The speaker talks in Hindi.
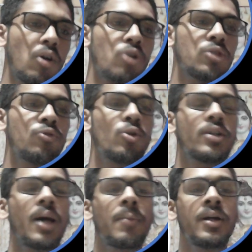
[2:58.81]
क्वेश्चन
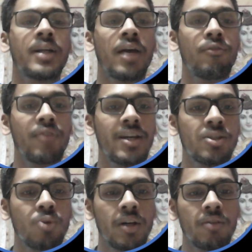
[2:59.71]
फोर्थ है आपका डिराइव
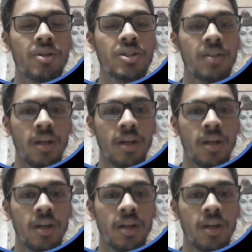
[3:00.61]
फेज रूल इक्वेशन